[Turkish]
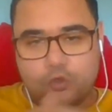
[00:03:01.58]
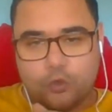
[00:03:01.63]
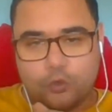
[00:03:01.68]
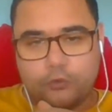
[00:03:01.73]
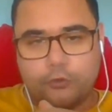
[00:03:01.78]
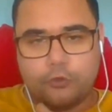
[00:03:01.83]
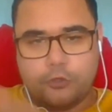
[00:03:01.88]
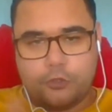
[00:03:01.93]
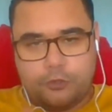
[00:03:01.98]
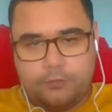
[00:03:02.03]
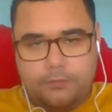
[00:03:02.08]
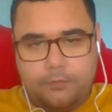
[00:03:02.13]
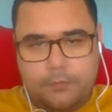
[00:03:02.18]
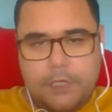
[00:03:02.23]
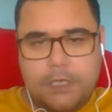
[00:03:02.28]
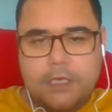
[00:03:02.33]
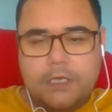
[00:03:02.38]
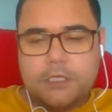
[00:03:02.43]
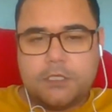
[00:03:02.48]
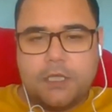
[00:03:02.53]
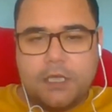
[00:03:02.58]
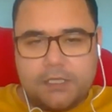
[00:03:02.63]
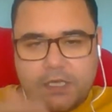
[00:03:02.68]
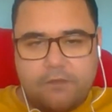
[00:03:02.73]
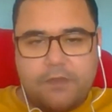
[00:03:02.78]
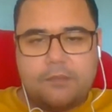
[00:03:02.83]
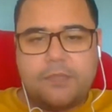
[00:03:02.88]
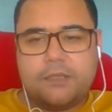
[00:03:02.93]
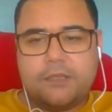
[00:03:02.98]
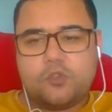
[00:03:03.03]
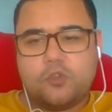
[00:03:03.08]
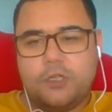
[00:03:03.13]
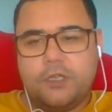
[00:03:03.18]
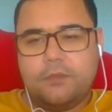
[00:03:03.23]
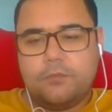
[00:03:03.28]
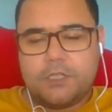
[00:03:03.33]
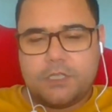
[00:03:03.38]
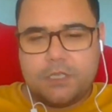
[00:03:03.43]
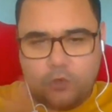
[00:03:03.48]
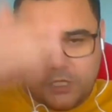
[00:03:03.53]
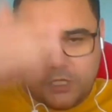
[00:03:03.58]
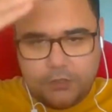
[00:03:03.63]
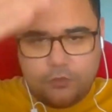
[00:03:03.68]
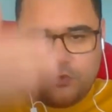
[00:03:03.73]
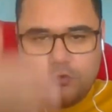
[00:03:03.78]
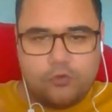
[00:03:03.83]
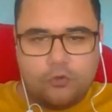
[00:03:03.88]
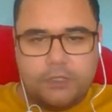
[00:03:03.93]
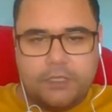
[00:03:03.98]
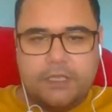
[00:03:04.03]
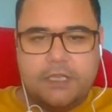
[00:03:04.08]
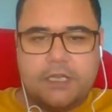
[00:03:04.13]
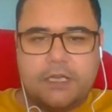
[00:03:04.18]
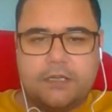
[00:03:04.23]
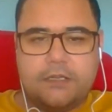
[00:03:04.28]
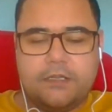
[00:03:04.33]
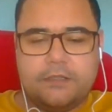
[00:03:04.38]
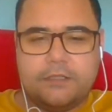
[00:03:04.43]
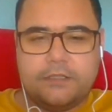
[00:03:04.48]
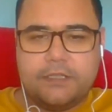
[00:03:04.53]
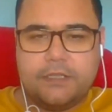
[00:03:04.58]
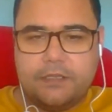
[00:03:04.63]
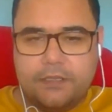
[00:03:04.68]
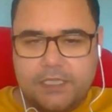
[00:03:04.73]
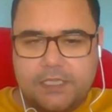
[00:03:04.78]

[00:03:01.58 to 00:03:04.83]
sürdürülür. Şimdi az evvel benim söylediğim işte bu kadı huzurunda nikah kıyılırdı.